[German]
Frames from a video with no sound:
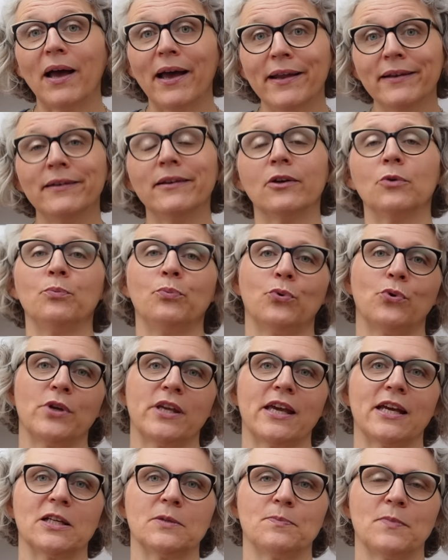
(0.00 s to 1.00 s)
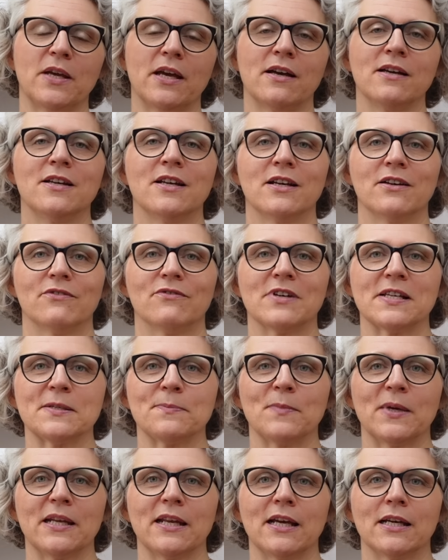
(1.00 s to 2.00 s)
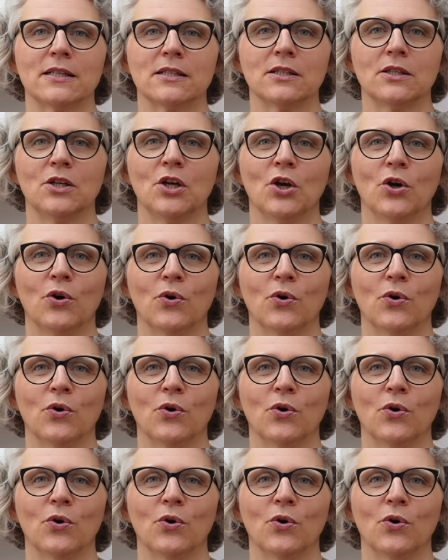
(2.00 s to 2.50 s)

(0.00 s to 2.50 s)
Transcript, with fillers: anderen Projekt mehr, was man hatte.